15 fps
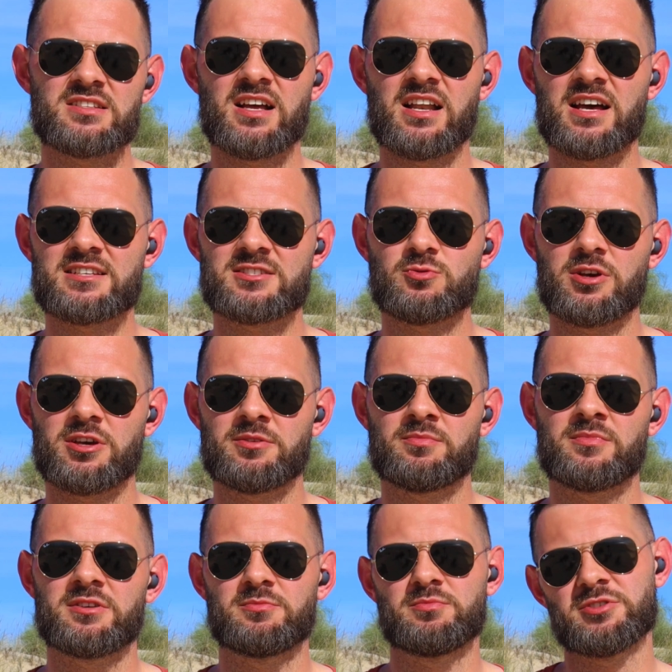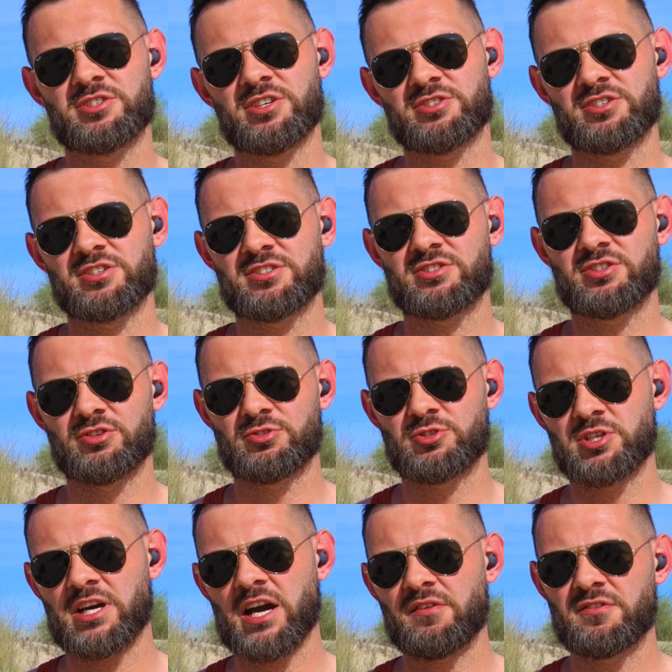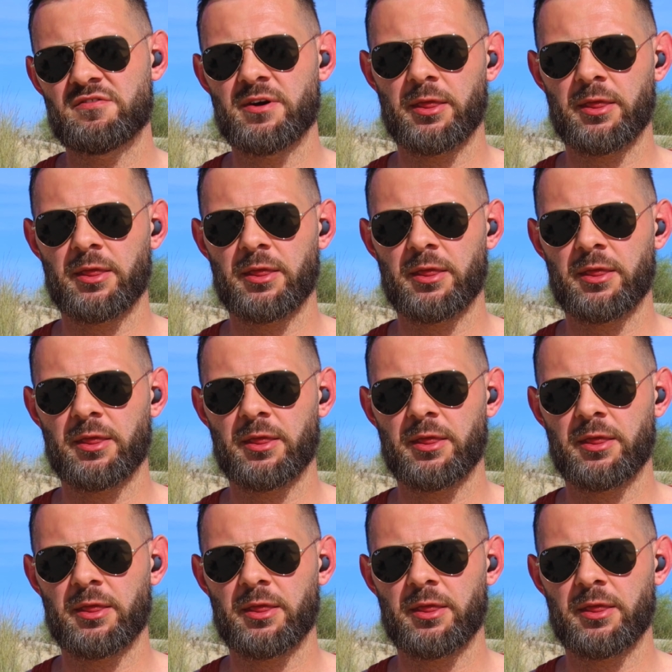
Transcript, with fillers: znalazłem i myślę, że jest to ciekawy,